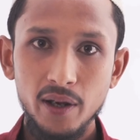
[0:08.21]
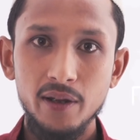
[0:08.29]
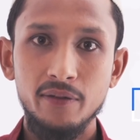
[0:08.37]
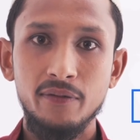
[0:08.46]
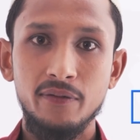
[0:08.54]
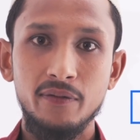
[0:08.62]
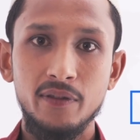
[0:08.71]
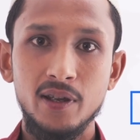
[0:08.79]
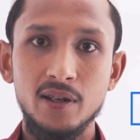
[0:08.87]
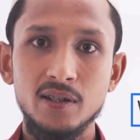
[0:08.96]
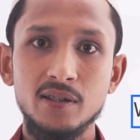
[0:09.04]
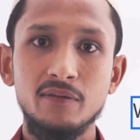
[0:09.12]
ஒரு
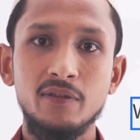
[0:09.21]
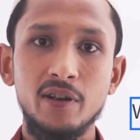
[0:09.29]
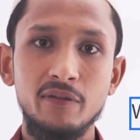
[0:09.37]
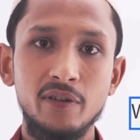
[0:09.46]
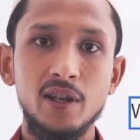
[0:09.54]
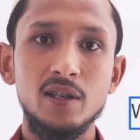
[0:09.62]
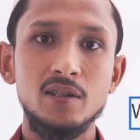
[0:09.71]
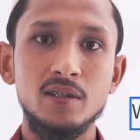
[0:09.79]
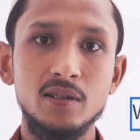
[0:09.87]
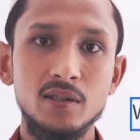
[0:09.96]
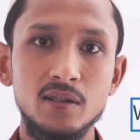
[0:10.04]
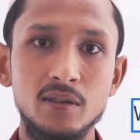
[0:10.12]
வெரிஃபிகேஷன் சிஸ்டம் இருந்தா
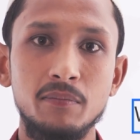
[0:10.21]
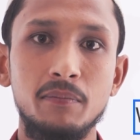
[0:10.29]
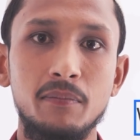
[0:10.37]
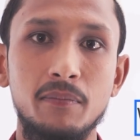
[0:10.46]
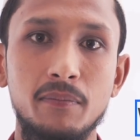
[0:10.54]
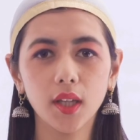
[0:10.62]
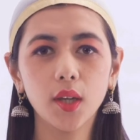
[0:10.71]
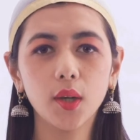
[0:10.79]
எப்படி இருக்கும்னு